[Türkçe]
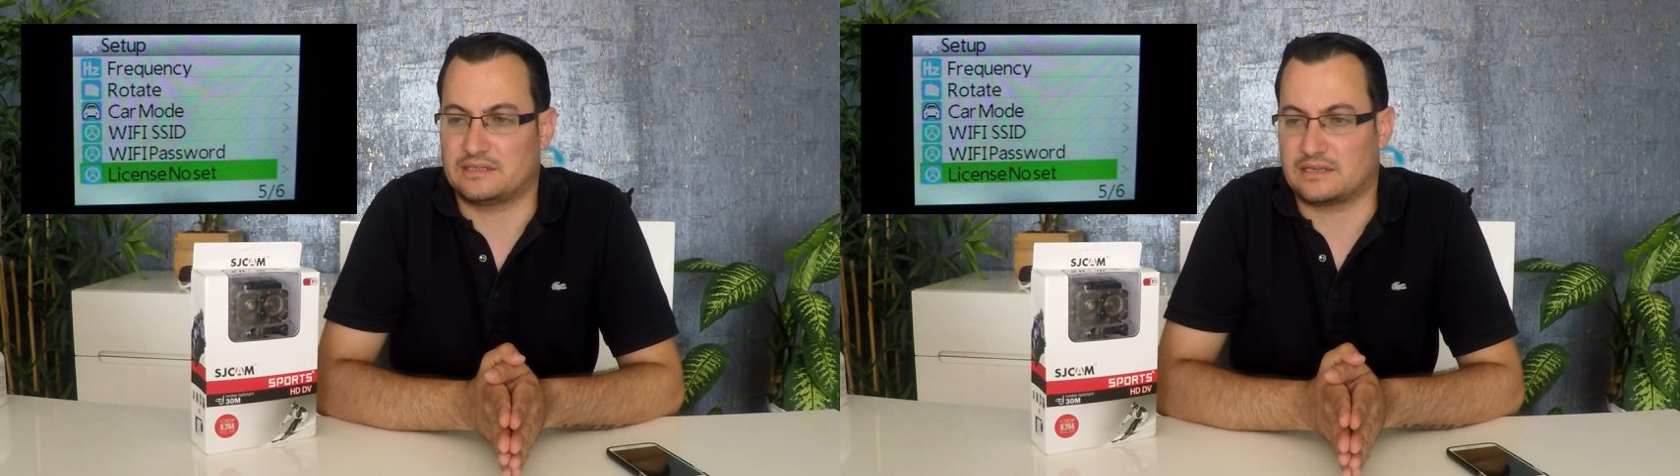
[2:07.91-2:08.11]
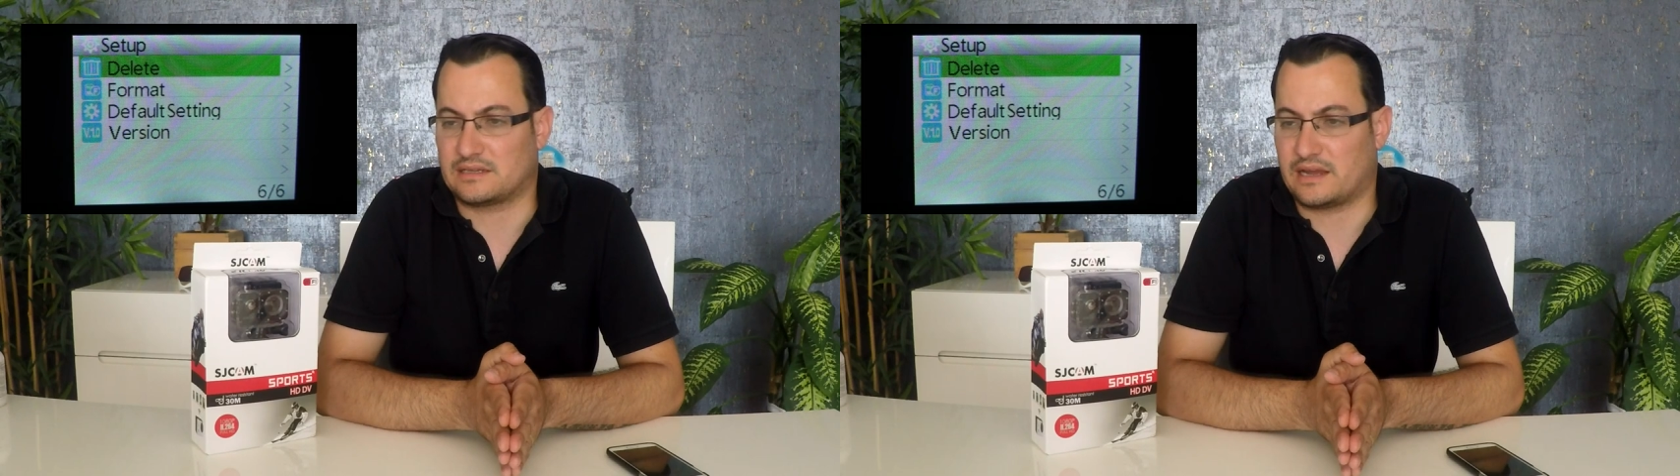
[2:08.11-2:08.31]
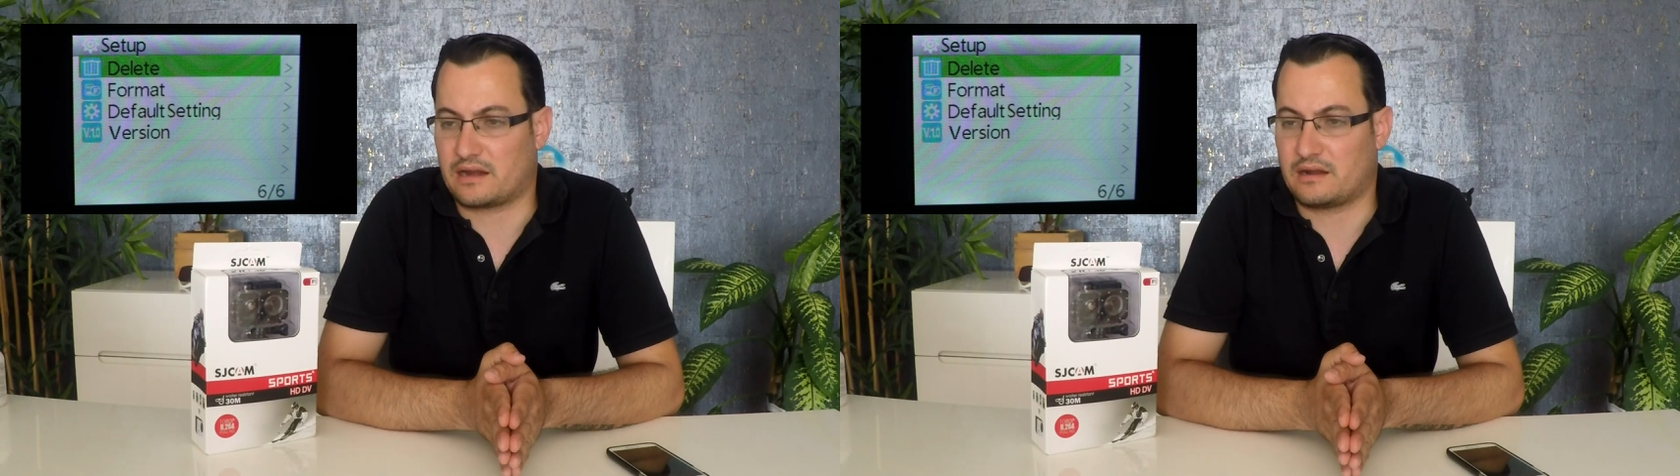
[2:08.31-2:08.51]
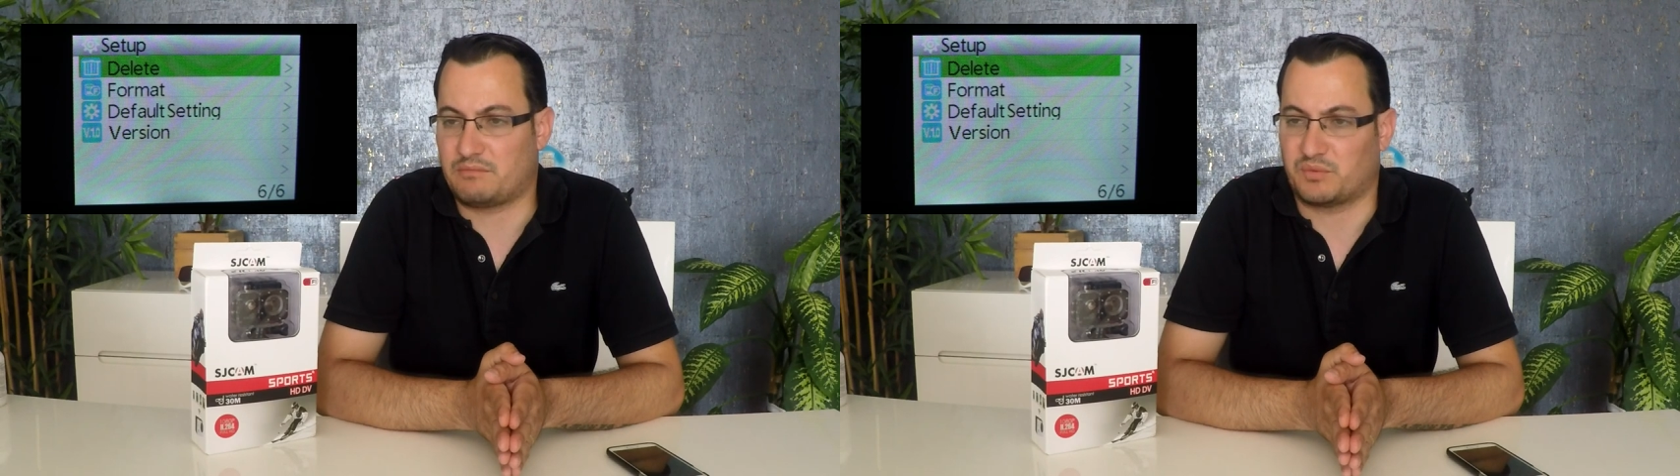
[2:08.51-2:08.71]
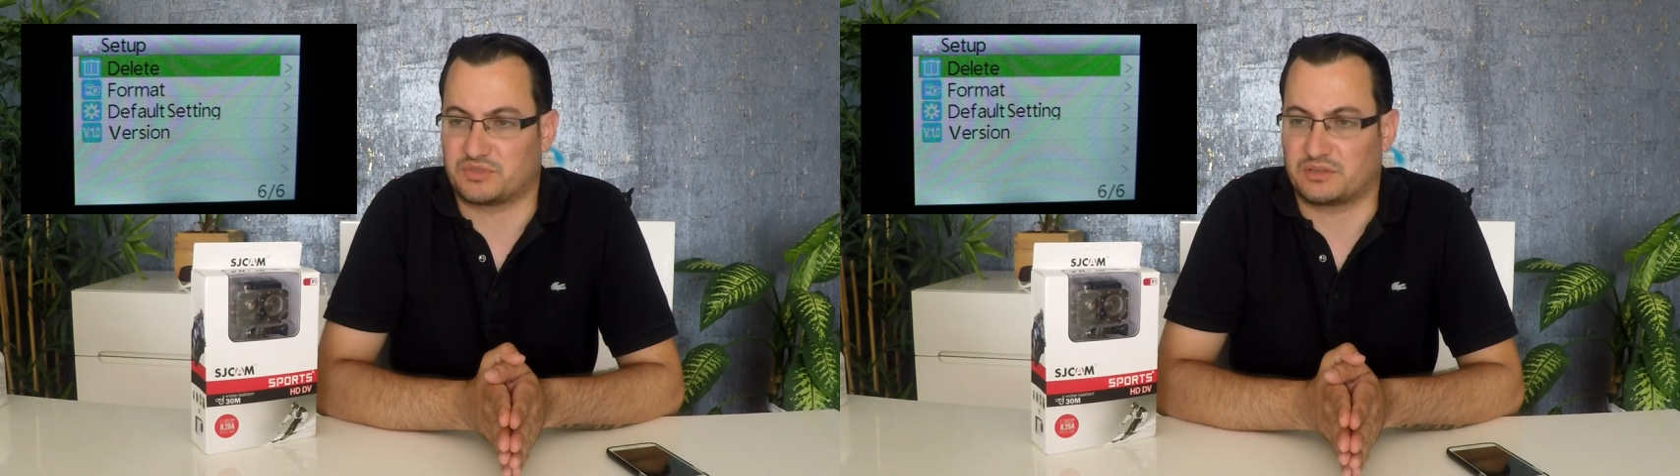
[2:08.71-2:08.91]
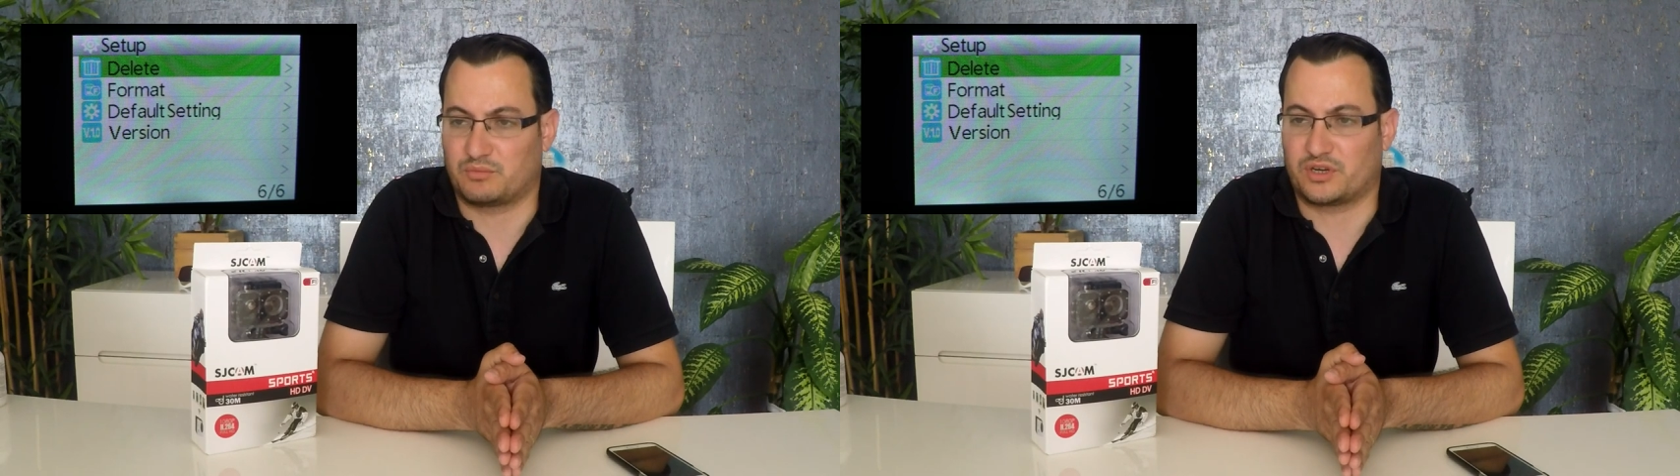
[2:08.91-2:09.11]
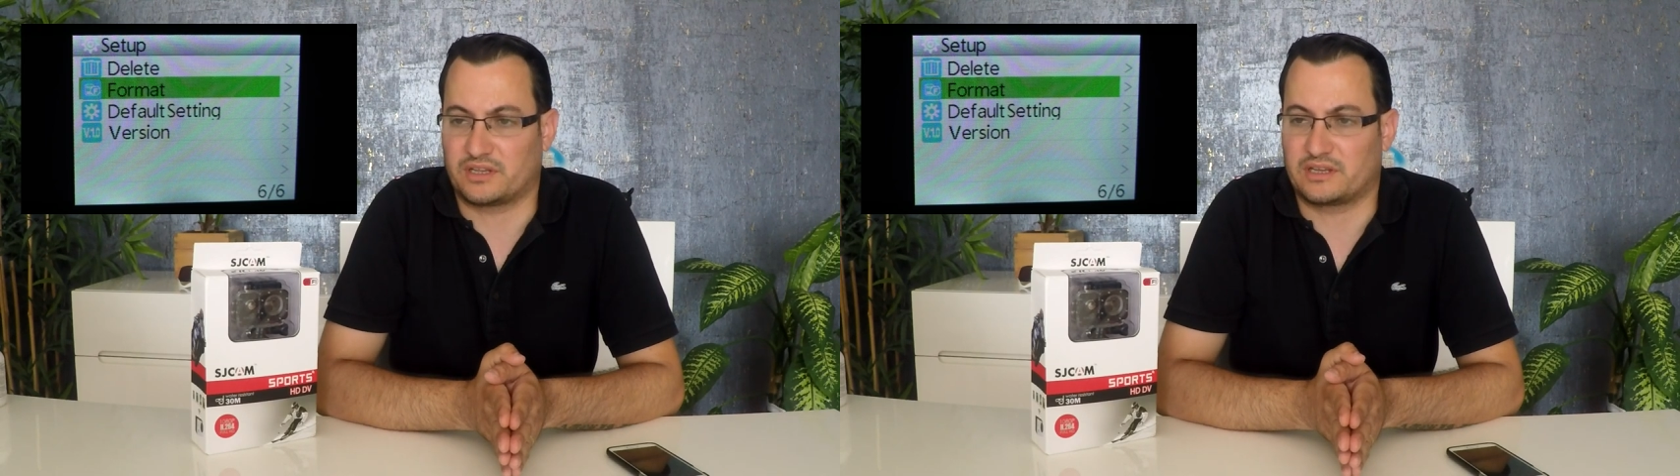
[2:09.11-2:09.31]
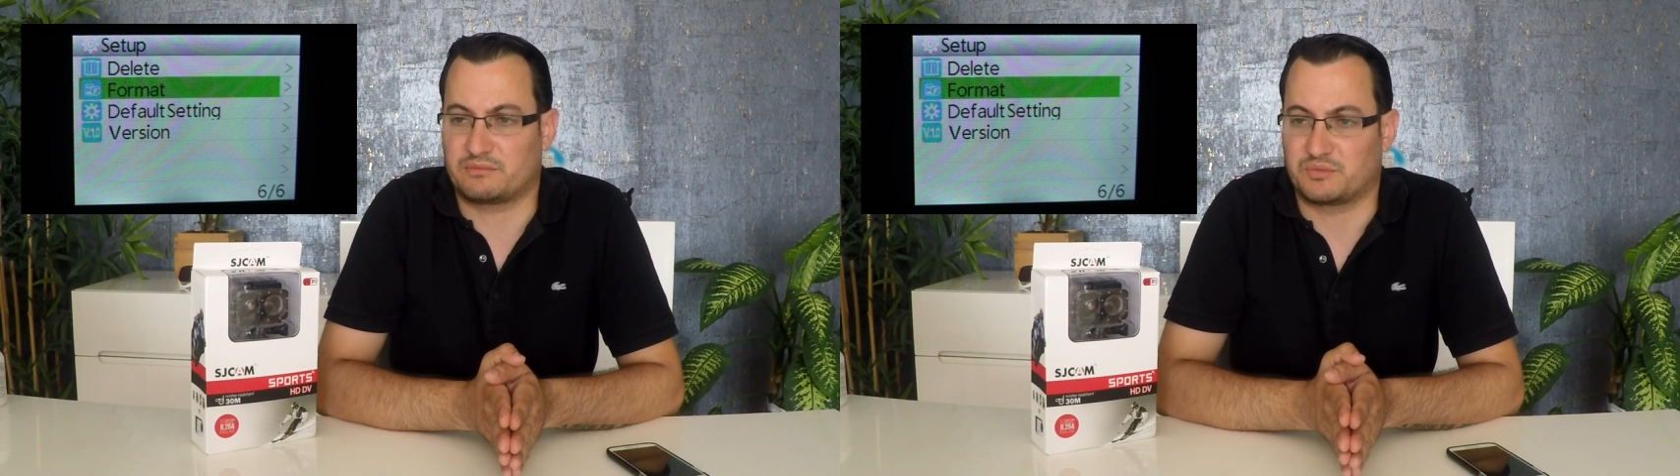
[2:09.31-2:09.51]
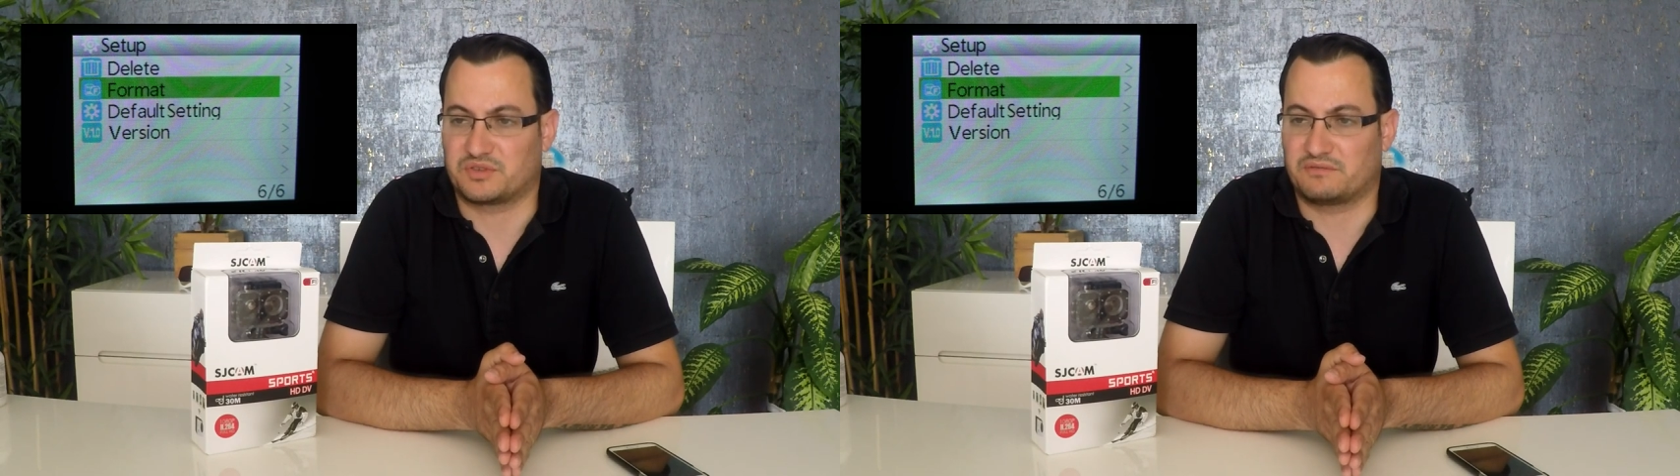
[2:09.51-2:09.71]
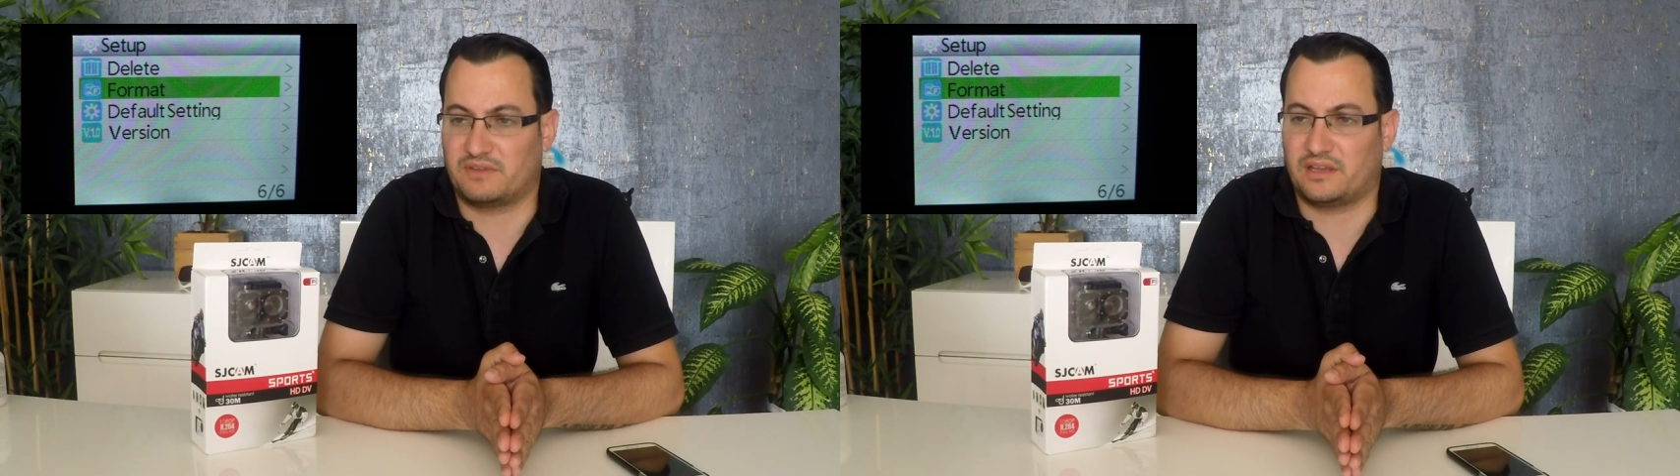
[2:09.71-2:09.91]
lisans ayarlanmamıştı, bu arada
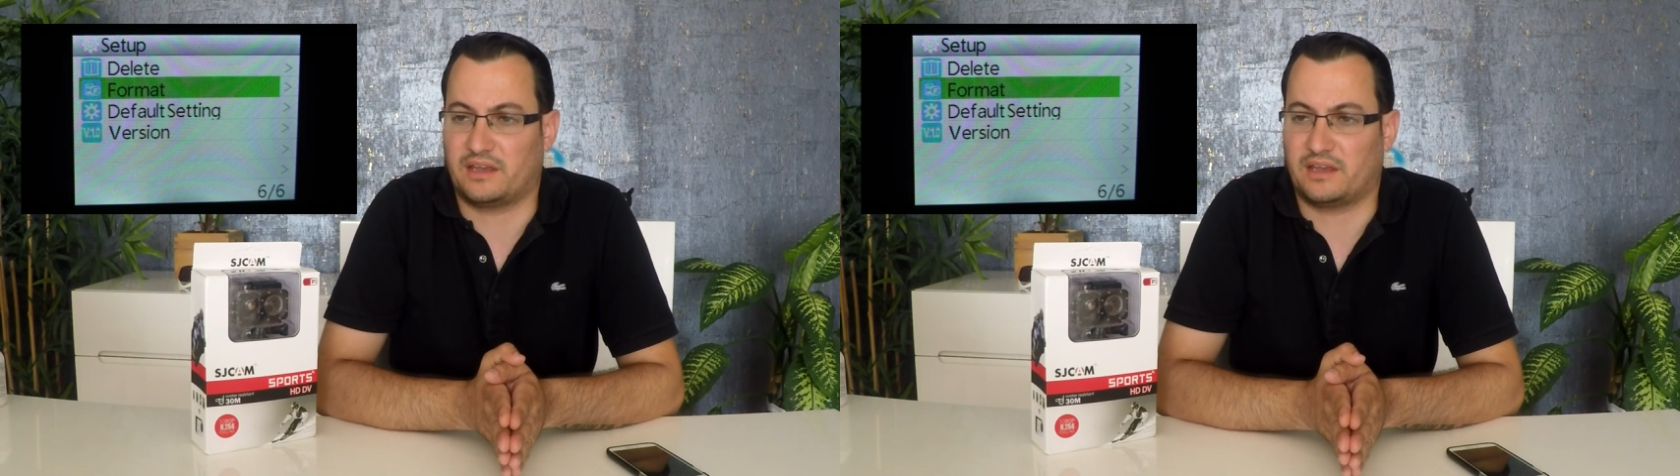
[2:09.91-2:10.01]
girmemiştim.